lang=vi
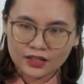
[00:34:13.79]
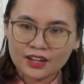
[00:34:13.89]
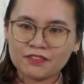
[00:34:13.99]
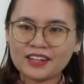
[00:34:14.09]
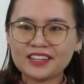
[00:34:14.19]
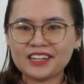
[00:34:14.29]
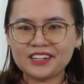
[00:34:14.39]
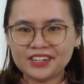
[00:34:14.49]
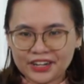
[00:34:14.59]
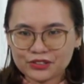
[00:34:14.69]
Vậy thì
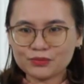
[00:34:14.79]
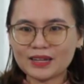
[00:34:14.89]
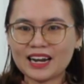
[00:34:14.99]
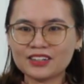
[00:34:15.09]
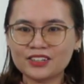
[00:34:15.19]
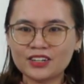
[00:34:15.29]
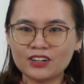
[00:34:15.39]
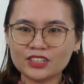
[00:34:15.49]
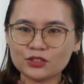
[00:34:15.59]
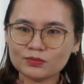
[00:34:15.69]
nếu chúng ta là người nữ
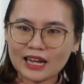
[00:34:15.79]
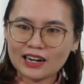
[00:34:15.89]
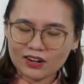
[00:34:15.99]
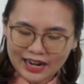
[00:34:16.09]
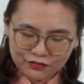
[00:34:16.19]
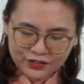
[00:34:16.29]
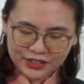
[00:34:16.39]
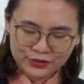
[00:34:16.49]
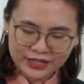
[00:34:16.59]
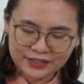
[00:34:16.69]
thì chúng ta lo lắng về
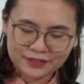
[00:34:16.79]
điều gì?